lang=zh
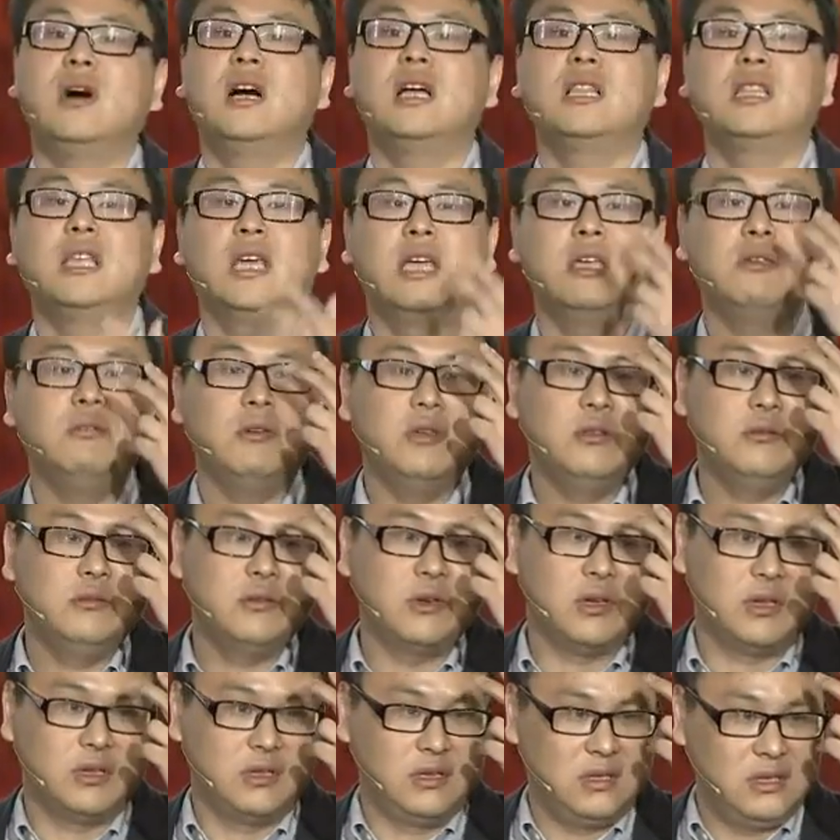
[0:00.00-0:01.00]
华田园
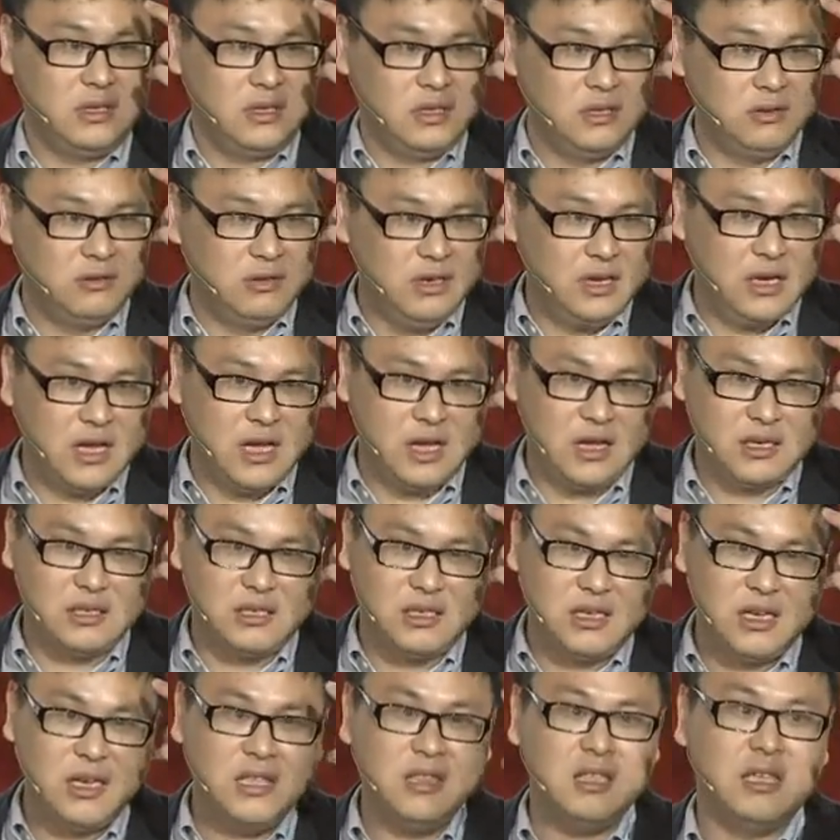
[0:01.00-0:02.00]
犬有两
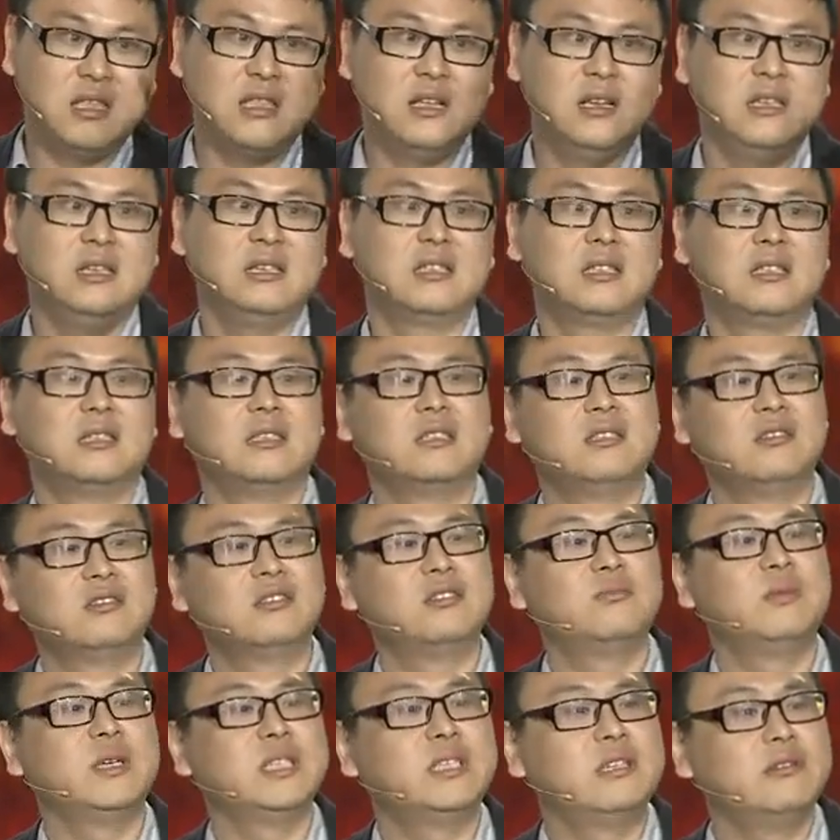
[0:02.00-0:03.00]
千年的历史，就
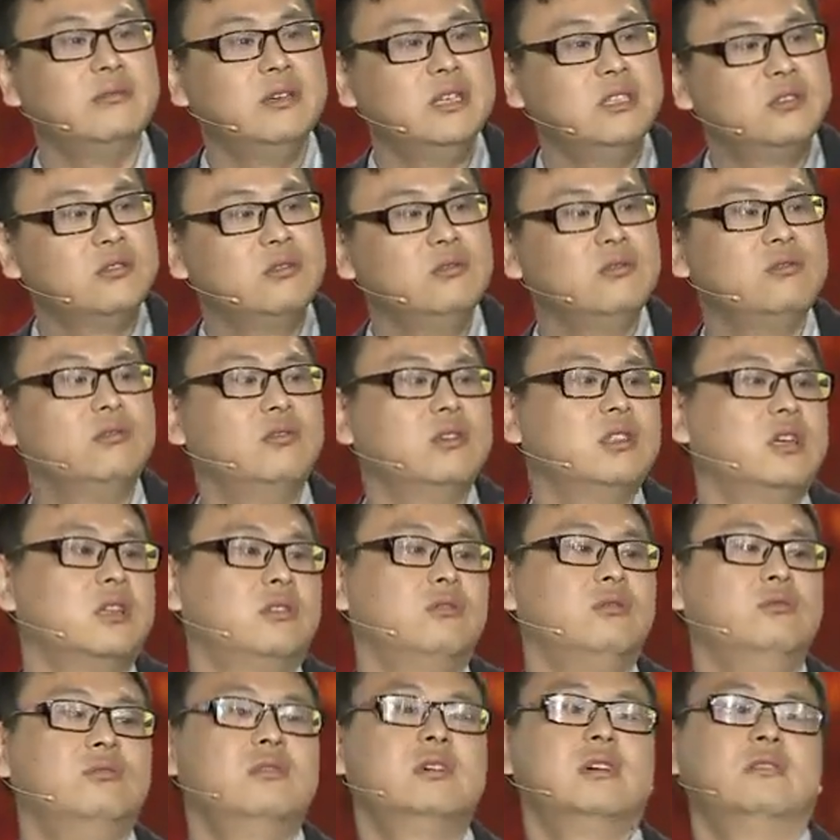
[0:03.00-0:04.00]
是被称为中国的
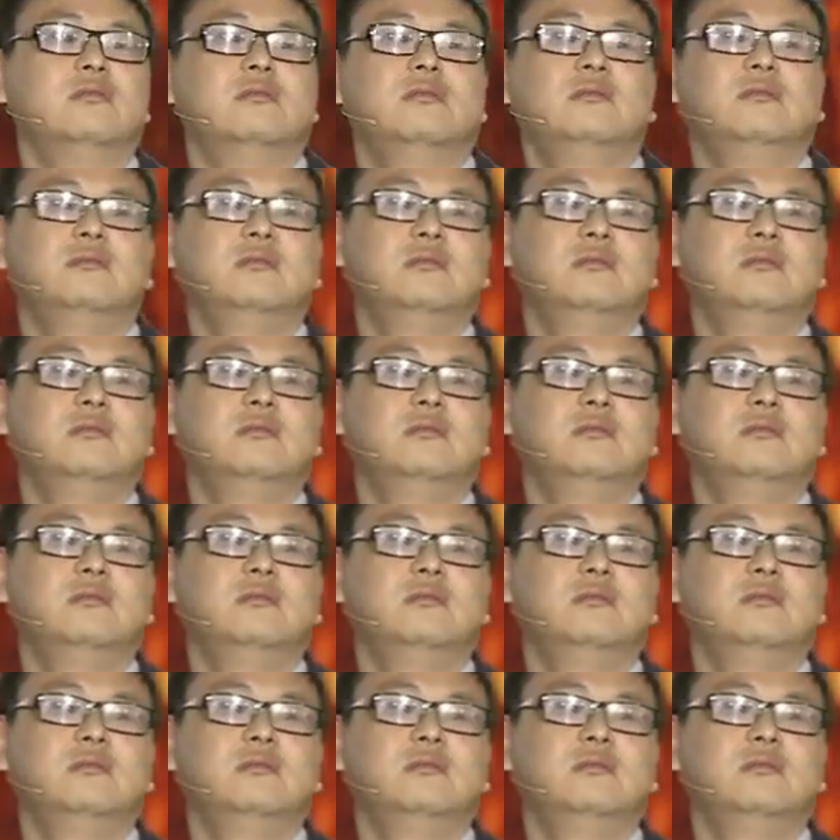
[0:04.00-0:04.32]
土狗。